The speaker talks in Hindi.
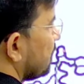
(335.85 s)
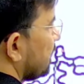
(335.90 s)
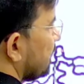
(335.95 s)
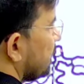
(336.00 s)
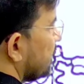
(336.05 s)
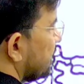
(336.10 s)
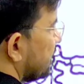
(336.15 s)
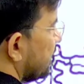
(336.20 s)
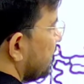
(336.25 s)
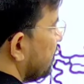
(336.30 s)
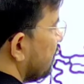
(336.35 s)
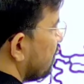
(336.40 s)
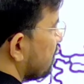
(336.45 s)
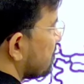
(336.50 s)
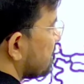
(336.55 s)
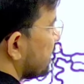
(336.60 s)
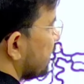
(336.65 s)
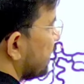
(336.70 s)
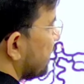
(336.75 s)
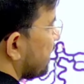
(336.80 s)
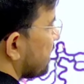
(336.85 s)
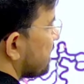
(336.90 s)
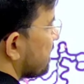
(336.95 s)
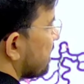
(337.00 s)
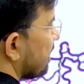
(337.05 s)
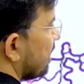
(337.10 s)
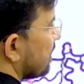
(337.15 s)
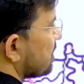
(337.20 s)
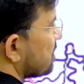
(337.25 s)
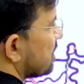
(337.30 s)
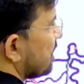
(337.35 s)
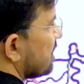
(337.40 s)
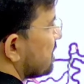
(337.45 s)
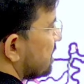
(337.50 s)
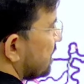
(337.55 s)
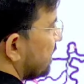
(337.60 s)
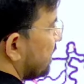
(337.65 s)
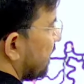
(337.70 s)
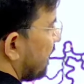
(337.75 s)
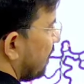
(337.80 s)
तीन तीन ओर से किसी स्थल
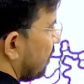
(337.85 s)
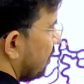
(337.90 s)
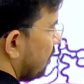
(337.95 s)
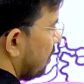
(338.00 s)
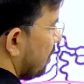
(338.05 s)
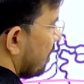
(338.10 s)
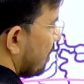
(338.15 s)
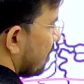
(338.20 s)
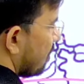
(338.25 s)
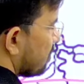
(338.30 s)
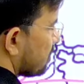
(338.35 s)
से घिरा हो